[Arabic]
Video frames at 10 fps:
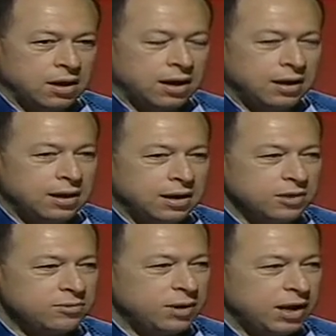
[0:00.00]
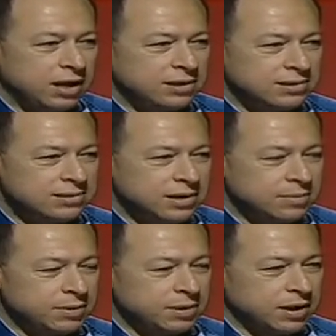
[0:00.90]
هلا الأدوية الحديثة
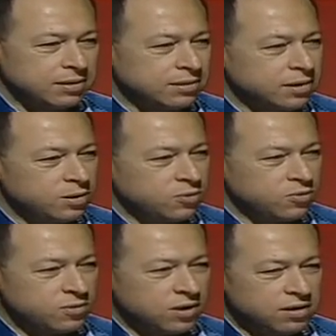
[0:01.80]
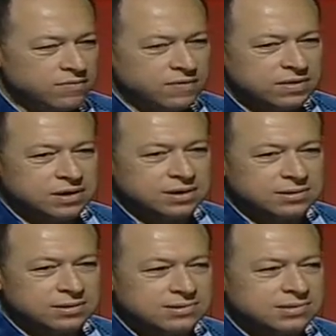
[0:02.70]
بتغطي له كل فترة
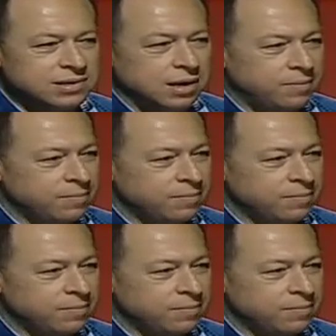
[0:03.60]
صيام